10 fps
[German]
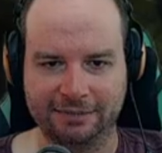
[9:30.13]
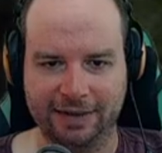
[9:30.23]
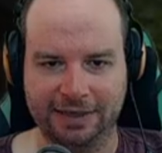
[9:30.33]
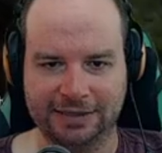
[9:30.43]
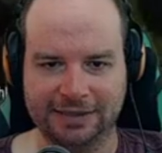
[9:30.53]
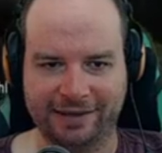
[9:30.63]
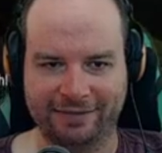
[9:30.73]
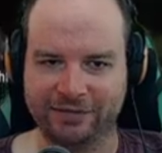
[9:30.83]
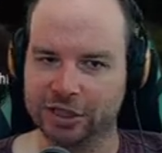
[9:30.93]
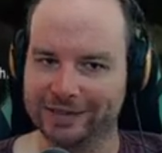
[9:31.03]
männlichen. Das war
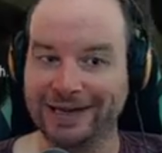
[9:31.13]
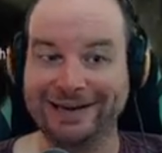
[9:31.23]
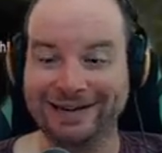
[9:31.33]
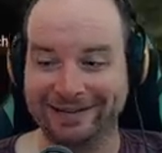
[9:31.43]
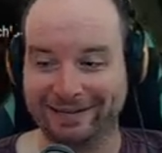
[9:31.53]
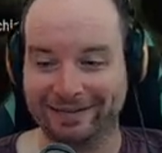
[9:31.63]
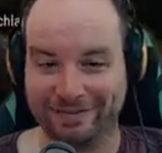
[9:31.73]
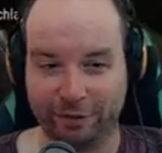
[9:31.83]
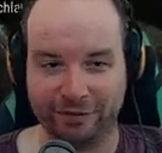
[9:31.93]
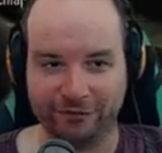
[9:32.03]
wahrscheinlich der, den ich
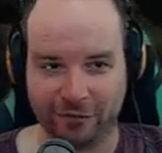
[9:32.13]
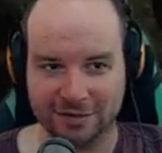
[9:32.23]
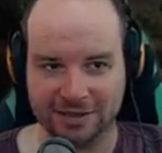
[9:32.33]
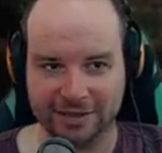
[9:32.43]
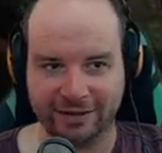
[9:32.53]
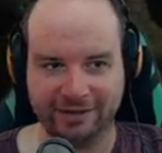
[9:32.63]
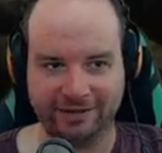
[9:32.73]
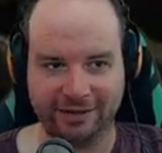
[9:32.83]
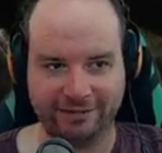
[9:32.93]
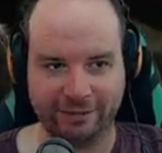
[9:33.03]
spotten wollte, den ich
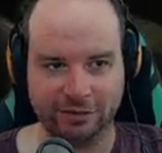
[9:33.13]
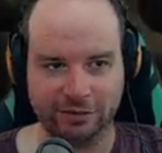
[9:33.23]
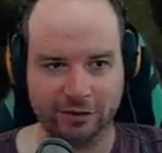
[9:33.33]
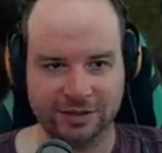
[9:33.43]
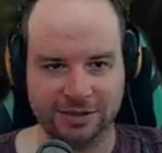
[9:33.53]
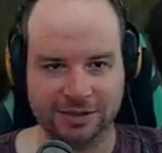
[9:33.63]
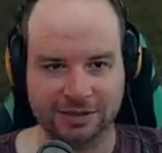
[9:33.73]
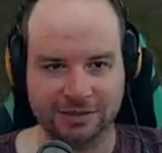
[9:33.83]
nicht spotten konnte.